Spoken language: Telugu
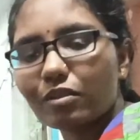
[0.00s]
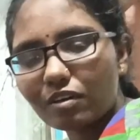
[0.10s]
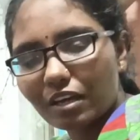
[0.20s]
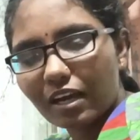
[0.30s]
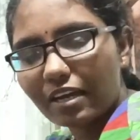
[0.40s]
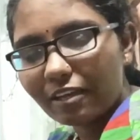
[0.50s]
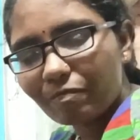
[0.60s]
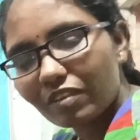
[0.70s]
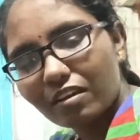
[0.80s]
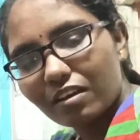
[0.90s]
ఇంకా
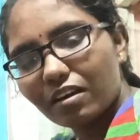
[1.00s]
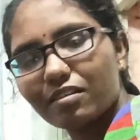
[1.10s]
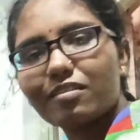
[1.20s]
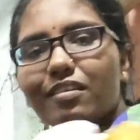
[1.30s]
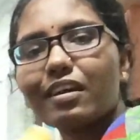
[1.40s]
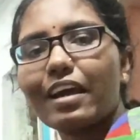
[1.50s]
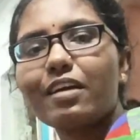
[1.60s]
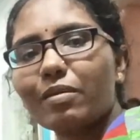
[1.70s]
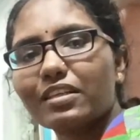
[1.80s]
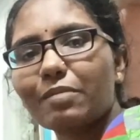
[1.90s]
మా హస్బెండ్ కాల్
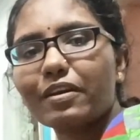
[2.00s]
చేసి